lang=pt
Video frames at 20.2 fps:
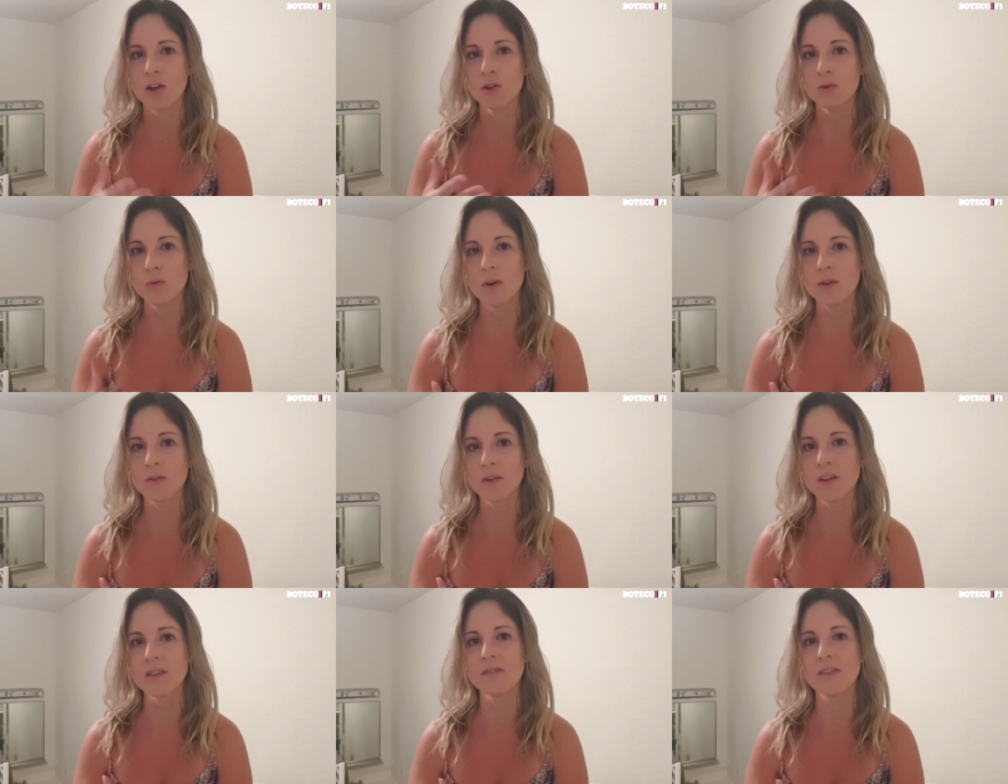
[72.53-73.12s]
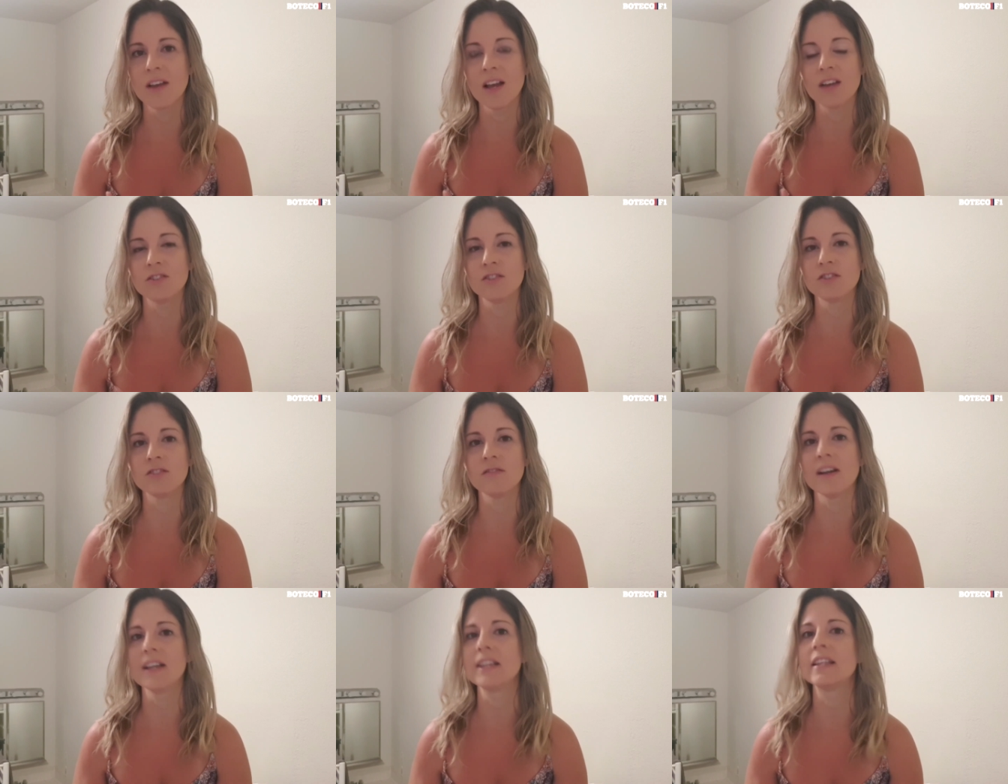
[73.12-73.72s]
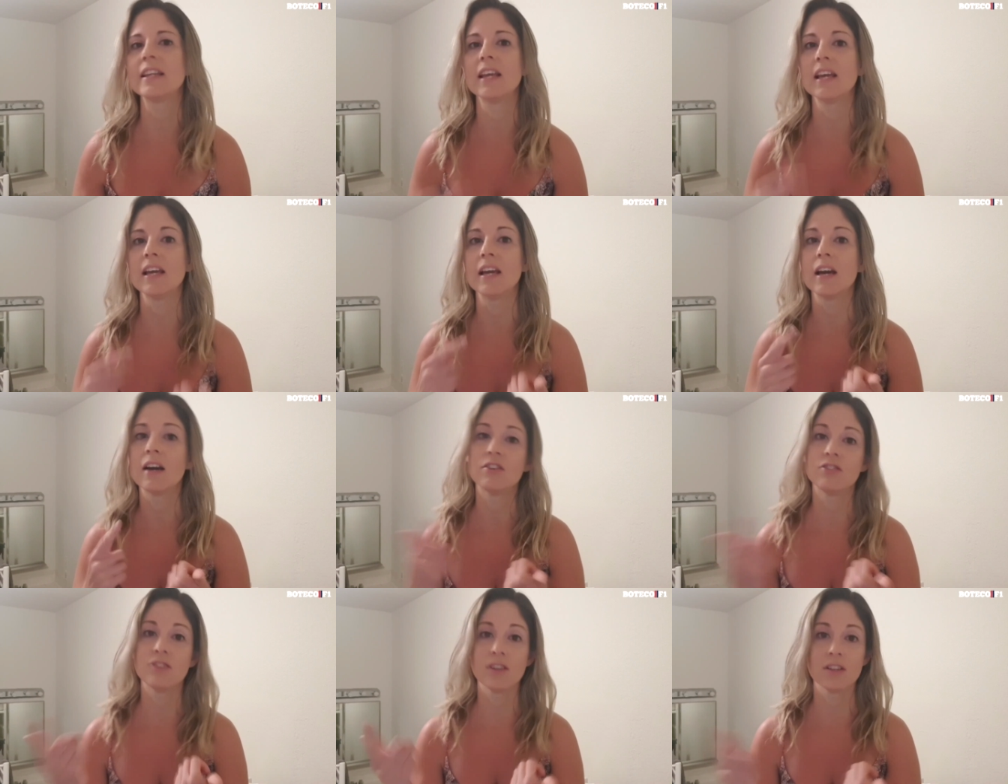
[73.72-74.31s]
No ano que vem a gente vai
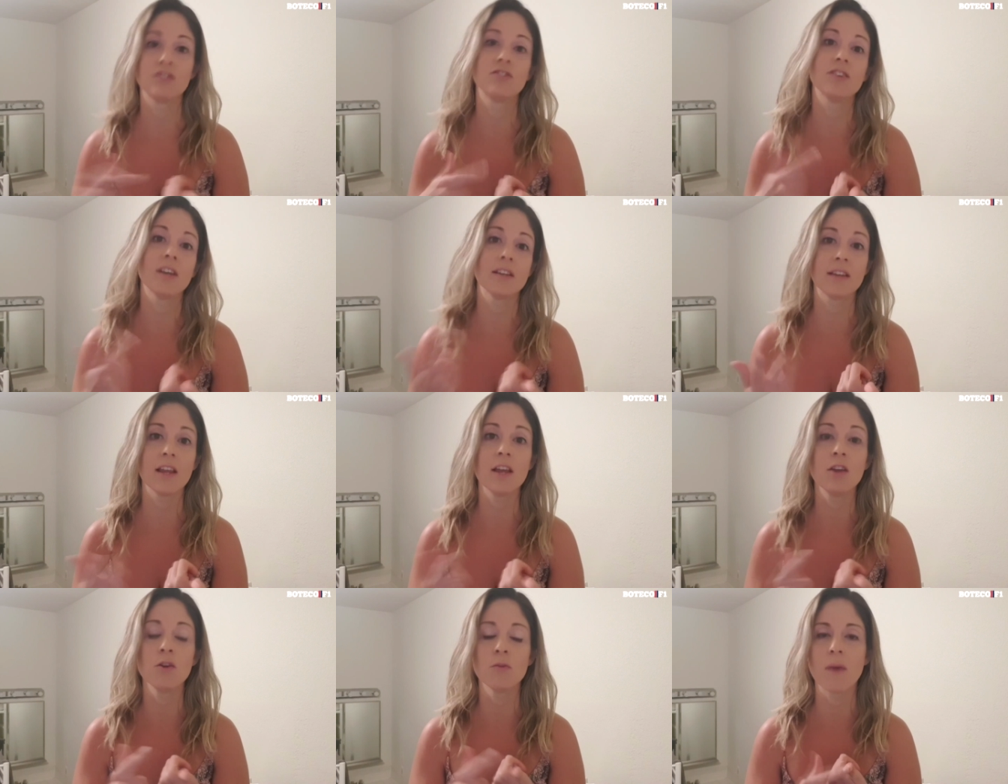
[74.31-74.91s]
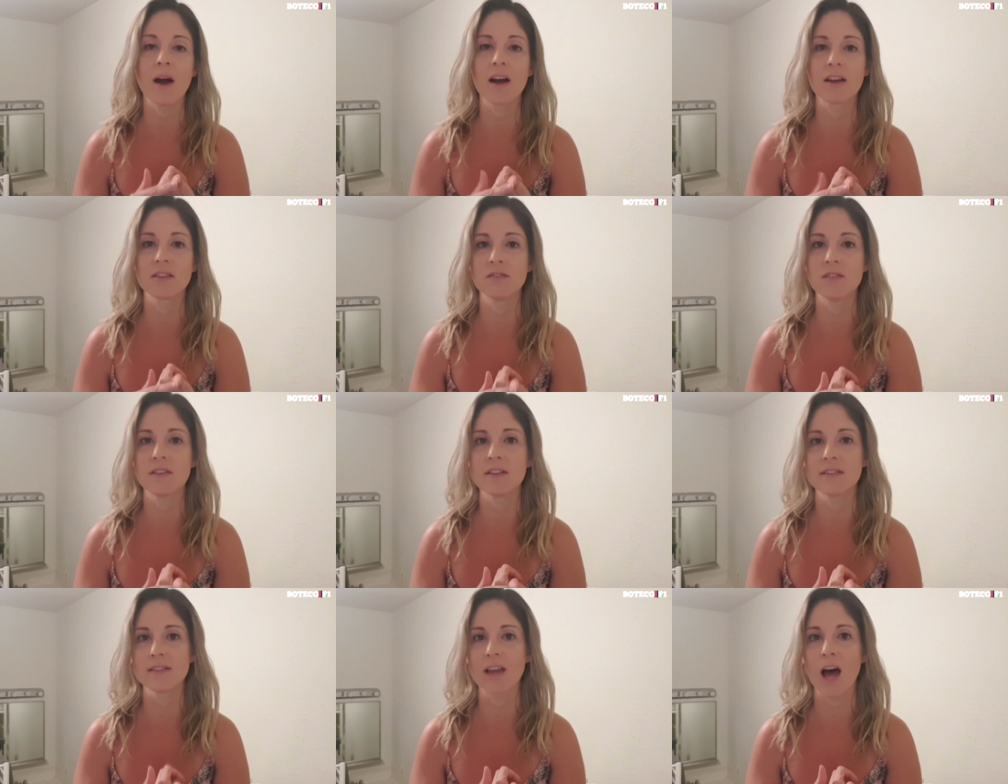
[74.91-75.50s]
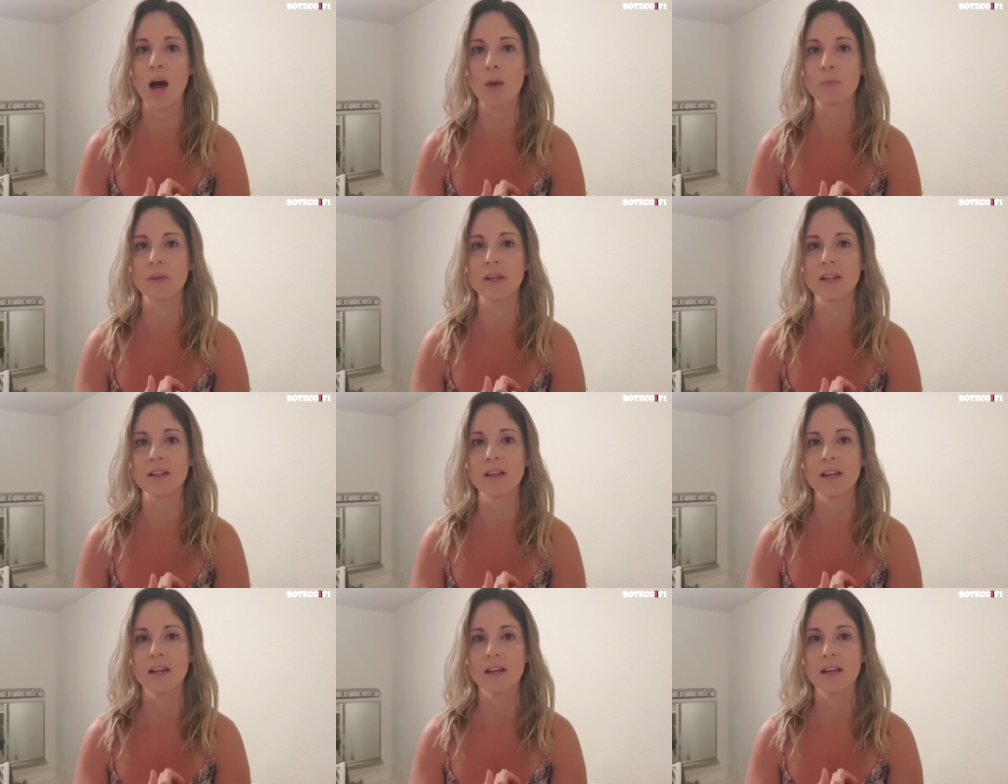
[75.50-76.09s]
ter, já, já tem o Max
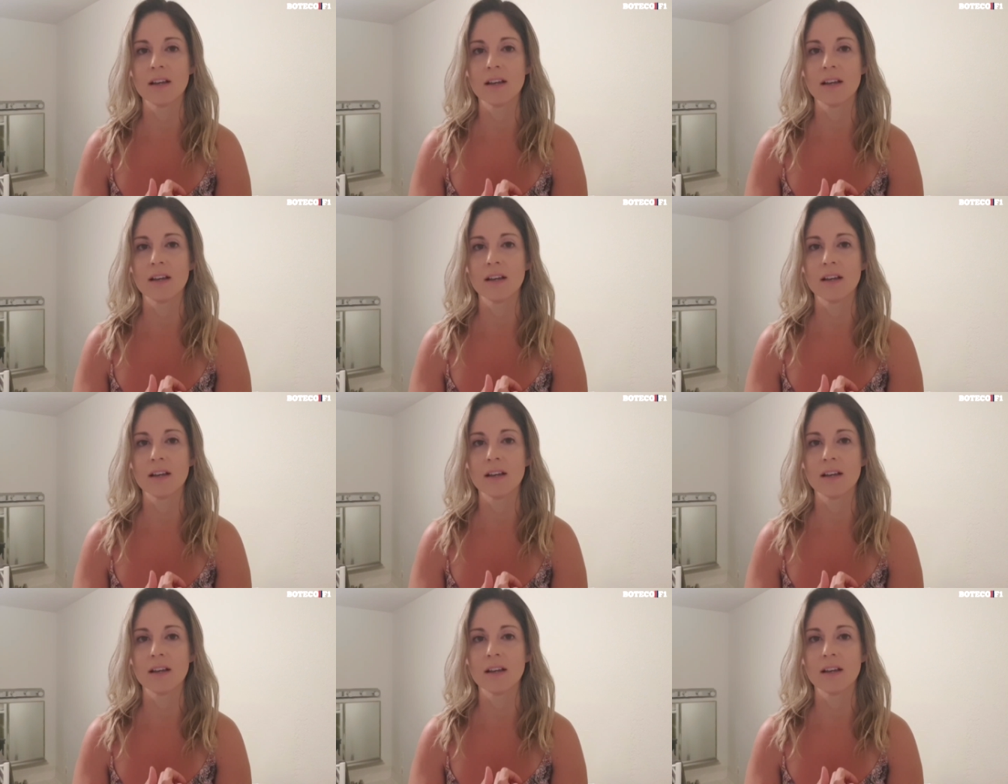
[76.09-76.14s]
Verstappen